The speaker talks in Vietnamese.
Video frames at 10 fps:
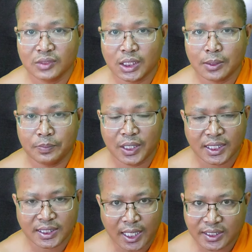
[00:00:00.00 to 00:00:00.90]
nè pre
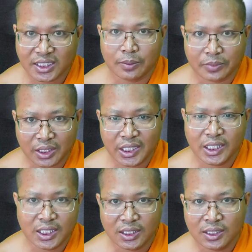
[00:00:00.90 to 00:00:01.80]
sạc chia mà
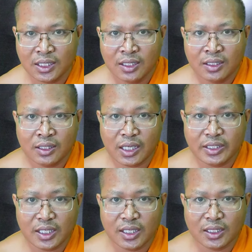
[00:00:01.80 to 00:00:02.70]
đi
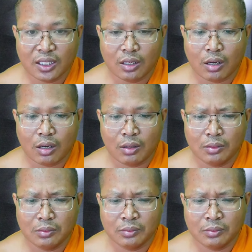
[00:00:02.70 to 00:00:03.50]
này dương đấy có